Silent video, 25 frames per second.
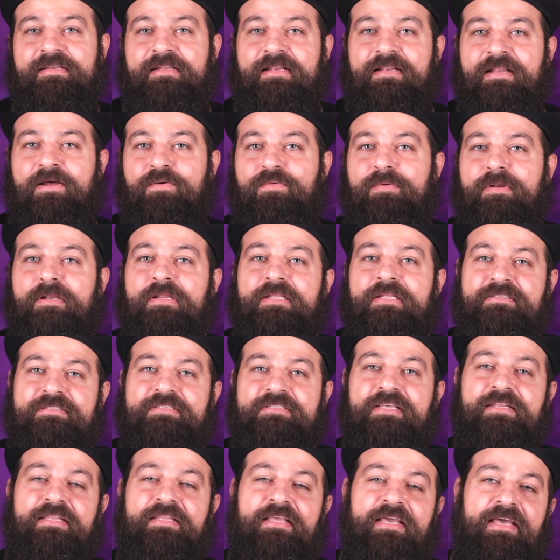لو
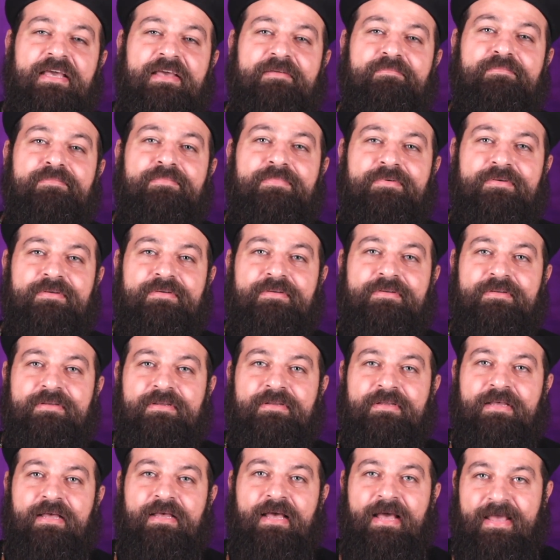الانسان يحب
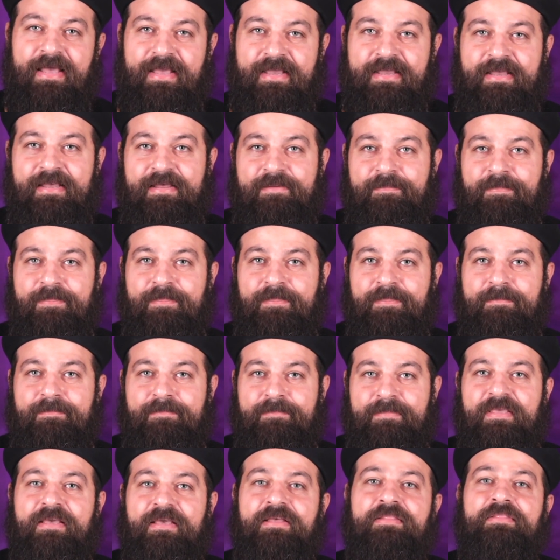حاجه
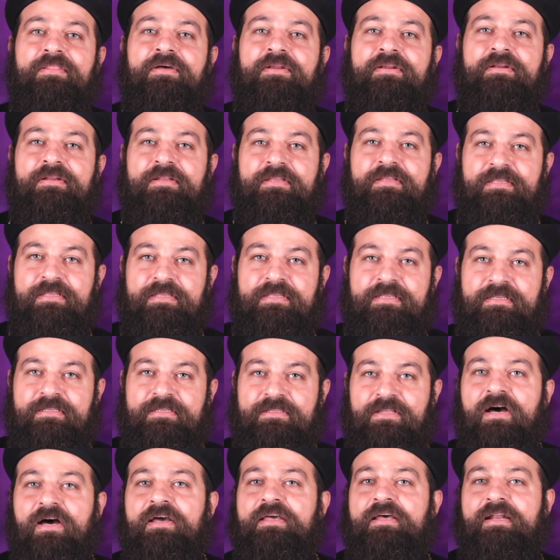بيقدر
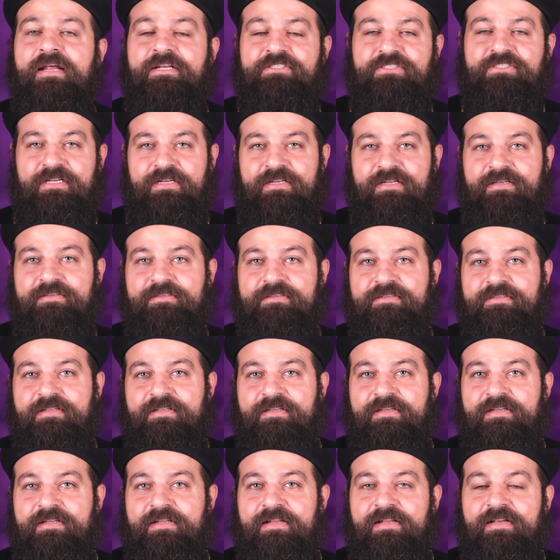يتغير عشانها
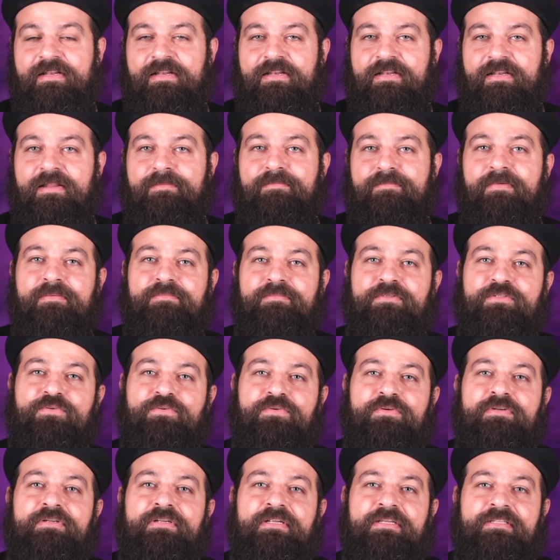لما
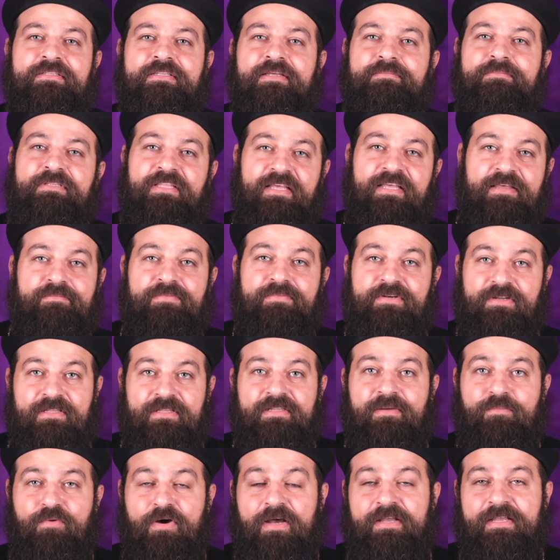بتكون انت بتحب
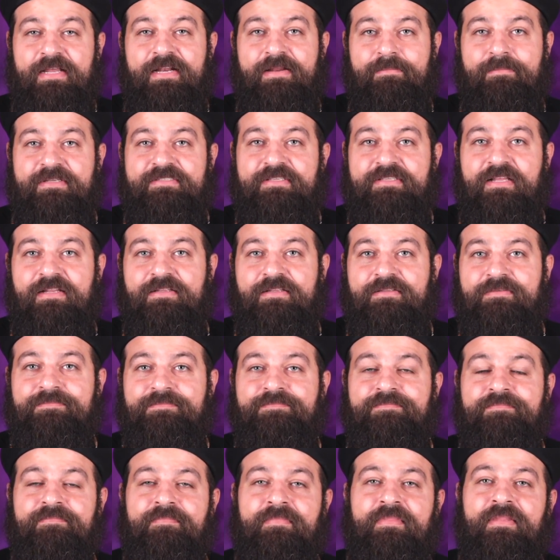رياضه معينه مثلا
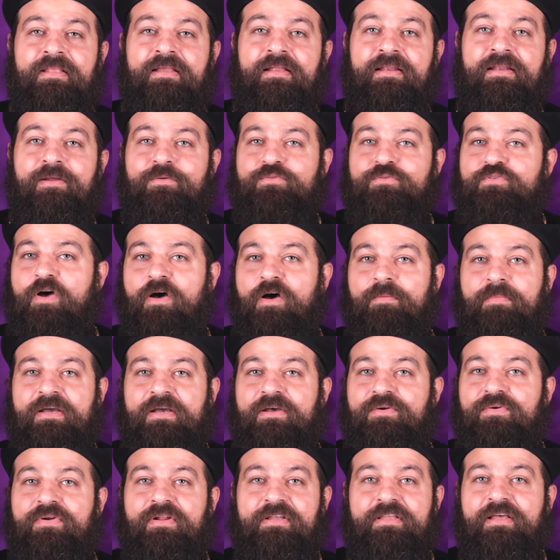لو صحابك
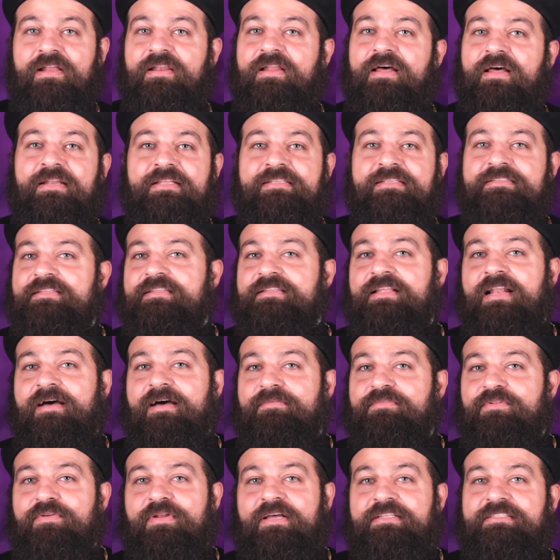قالوا لك يلا هننزل
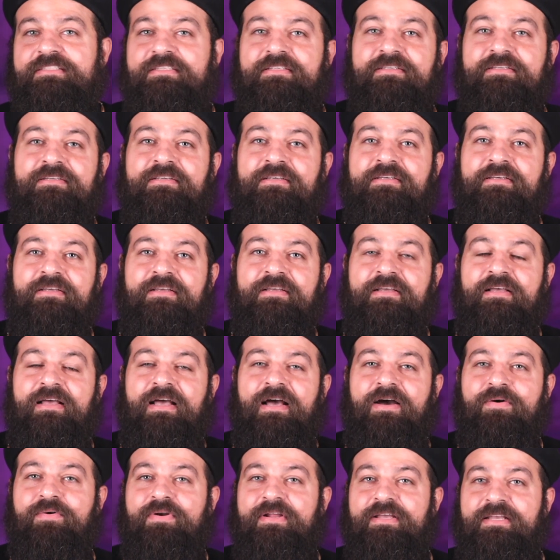نلعب دلوقتي
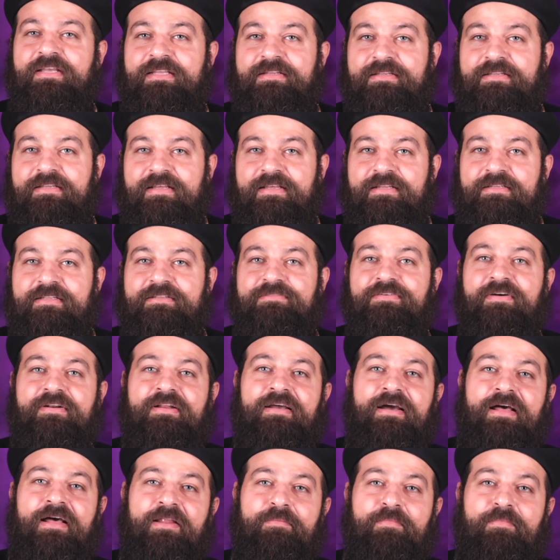او رايحين
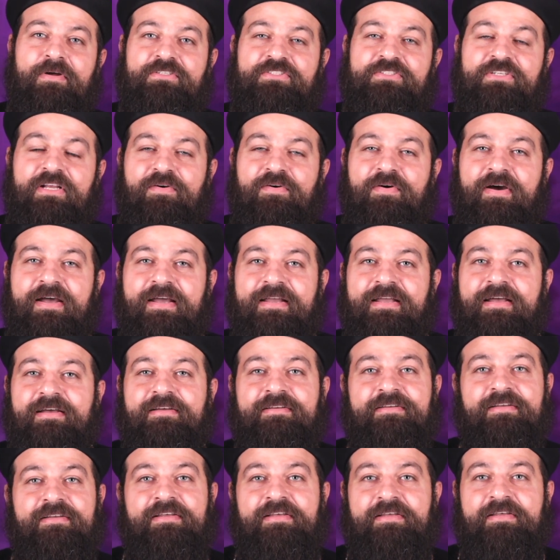نتفرج على ماتش او حاجه
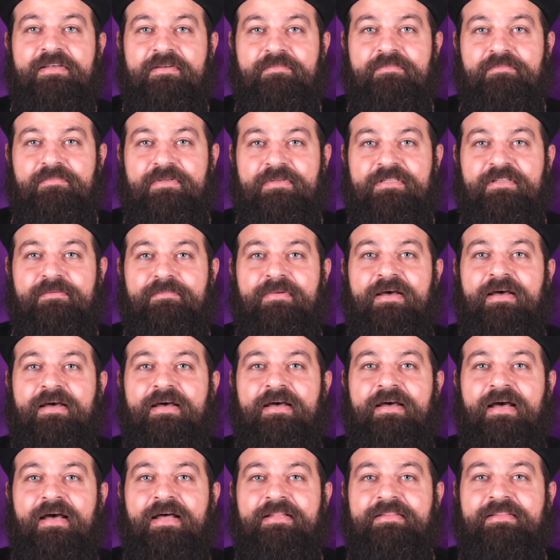
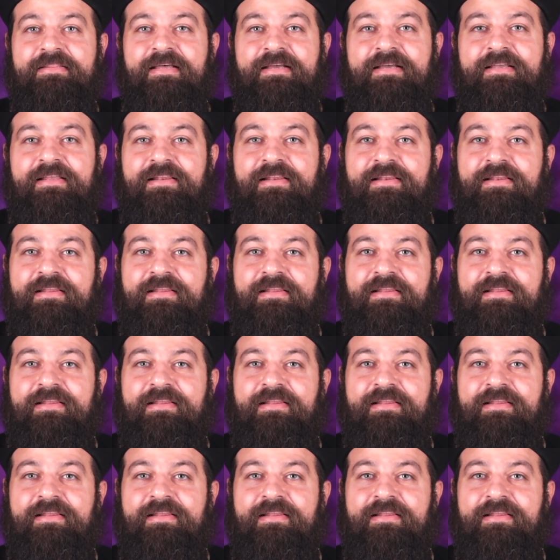بتبقى عندك